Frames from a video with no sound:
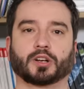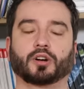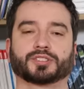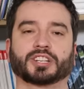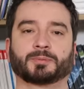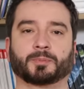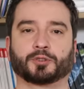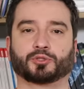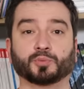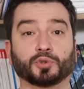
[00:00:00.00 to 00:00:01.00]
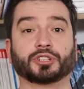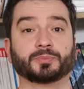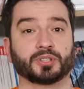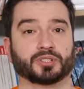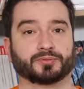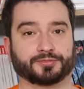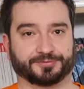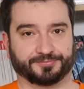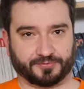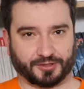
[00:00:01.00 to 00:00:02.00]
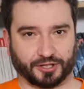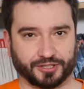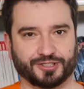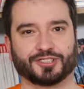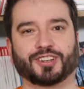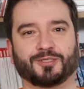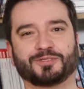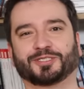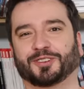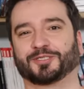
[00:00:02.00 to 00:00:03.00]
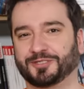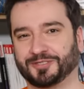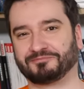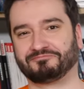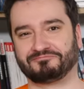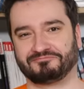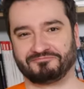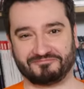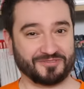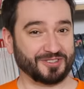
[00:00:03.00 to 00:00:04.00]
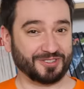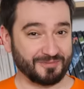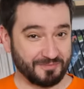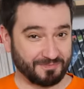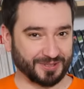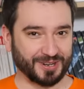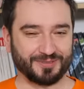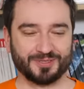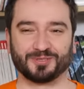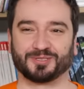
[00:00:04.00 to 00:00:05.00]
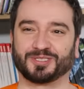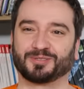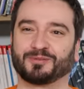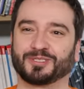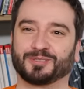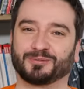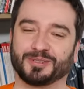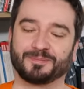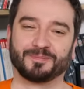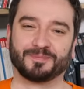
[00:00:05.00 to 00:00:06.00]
Korsarz po prostu musi być w kryzysie objętości. Widzicie, potrafię nie używać słowa gruby.